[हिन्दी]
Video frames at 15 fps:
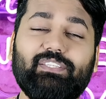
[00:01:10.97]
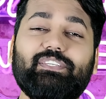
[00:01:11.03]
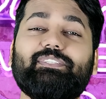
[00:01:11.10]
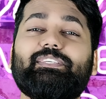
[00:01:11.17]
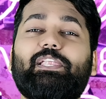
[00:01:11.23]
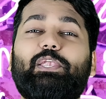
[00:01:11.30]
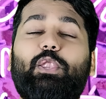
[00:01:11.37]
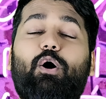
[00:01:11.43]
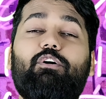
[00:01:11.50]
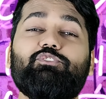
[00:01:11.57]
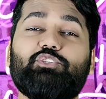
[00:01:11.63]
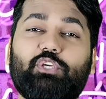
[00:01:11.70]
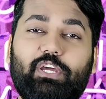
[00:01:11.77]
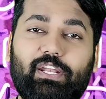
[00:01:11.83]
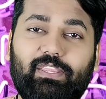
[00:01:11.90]
है जिसे
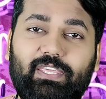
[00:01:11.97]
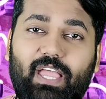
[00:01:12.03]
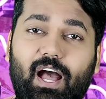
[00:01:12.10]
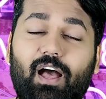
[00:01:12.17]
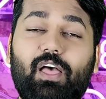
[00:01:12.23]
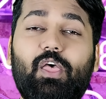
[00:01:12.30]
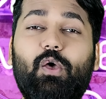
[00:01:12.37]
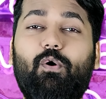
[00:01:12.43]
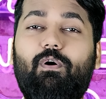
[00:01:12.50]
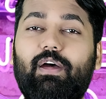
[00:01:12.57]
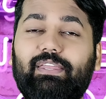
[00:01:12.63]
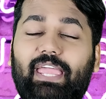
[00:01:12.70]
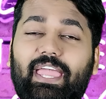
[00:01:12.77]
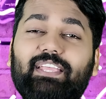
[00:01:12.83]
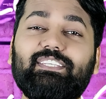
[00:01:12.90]
लॉन्च कर दिया
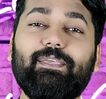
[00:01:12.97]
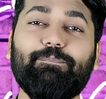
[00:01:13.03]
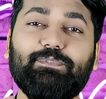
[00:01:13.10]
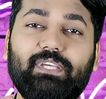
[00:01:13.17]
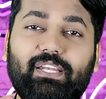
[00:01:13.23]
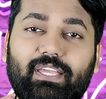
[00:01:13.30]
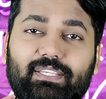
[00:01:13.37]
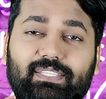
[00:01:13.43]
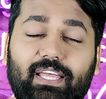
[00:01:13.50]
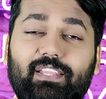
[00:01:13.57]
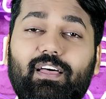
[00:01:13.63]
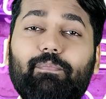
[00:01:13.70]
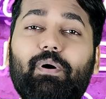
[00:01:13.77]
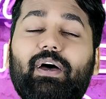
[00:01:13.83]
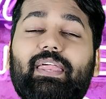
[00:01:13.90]
और यही चिपसेट के साथ
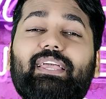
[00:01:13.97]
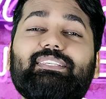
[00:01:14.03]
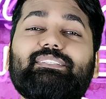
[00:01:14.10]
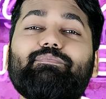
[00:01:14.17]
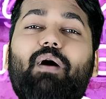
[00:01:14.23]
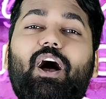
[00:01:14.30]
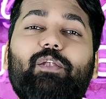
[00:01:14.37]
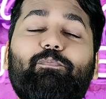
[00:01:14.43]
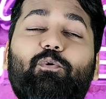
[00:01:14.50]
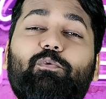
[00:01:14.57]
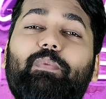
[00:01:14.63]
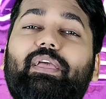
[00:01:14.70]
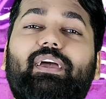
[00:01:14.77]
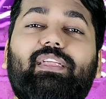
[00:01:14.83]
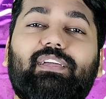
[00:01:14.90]
अब हर एक स्मार्टफोन
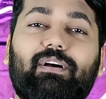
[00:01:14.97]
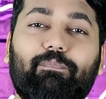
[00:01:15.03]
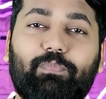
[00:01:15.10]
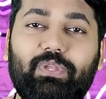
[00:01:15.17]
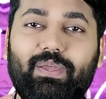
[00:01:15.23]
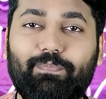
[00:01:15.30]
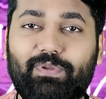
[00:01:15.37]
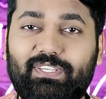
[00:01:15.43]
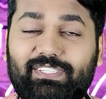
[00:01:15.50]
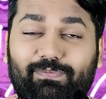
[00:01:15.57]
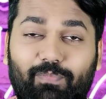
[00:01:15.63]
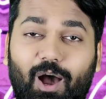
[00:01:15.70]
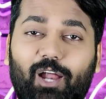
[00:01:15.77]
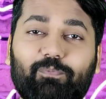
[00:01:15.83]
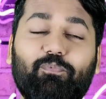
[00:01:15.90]
मेकर कंपनी अपने
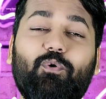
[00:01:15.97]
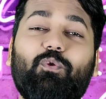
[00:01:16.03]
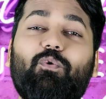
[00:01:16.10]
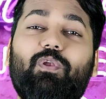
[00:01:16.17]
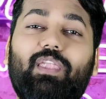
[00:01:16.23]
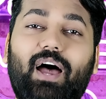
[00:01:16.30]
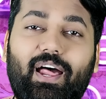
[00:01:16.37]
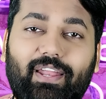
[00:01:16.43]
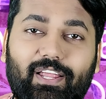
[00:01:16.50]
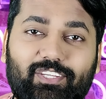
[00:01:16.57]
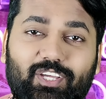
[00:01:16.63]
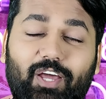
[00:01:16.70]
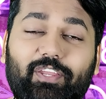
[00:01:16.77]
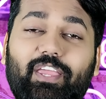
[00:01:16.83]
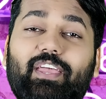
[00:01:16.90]
स्मार्टफोन को लाना
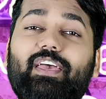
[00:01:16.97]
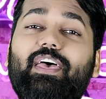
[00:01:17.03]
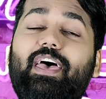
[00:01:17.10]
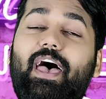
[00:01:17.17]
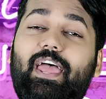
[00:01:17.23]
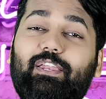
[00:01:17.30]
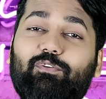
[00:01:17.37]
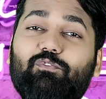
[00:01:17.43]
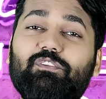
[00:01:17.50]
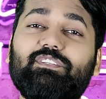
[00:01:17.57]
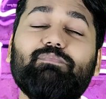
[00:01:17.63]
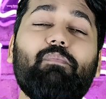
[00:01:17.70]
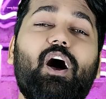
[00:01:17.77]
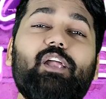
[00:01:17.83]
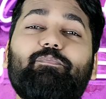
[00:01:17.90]
चाह रही है एंड कुछ
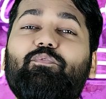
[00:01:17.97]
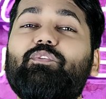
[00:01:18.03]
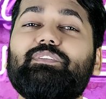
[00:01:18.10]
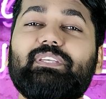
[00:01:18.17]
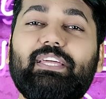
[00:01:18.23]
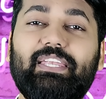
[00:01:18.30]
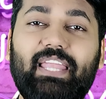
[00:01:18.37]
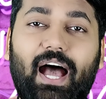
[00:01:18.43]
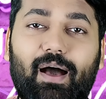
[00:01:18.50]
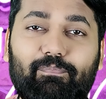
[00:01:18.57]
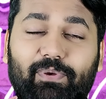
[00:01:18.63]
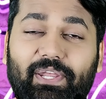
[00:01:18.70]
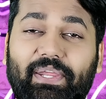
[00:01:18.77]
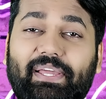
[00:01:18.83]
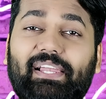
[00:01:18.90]
स्मार्टफोन्स के नाम
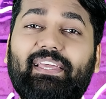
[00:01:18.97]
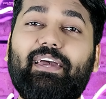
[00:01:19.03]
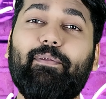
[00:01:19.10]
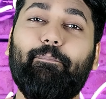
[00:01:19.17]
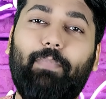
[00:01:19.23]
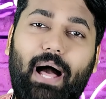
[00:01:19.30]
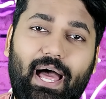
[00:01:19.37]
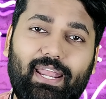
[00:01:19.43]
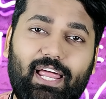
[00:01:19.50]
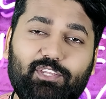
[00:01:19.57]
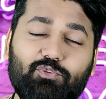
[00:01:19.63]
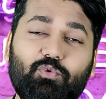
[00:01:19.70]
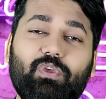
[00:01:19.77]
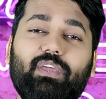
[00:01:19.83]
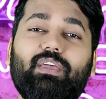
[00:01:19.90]
भी निकलकर बाहर आ
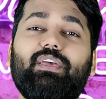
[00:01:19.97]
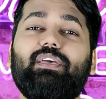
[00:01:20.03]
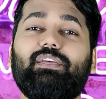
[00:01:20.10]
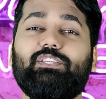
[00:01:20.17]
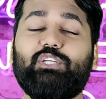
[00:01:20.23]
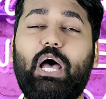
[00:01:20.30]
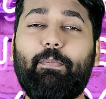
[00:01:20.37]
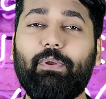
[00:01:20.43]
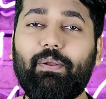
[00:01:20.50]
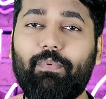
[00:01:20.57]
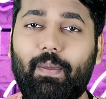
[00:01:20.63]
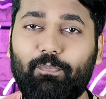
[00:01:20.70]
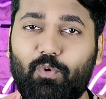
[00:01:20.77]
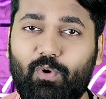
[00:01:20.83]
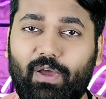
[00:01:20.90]
चुके हैं जहां पर
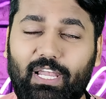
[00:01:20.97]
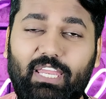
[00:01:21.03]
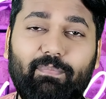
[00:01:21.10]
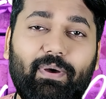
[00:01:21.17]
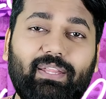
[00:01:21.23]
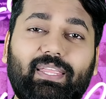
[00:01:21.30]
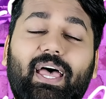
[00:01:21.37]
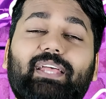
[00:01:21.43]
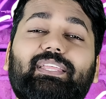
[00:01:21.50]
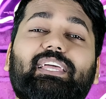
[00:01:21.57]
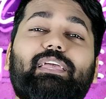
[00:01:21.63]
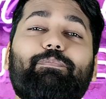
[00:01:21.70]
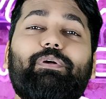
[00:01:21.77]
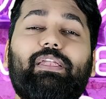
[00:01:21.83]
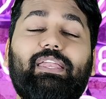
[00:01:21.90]
हमने आपको कल ही बताया था
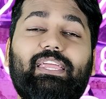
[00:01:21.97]
कि फिर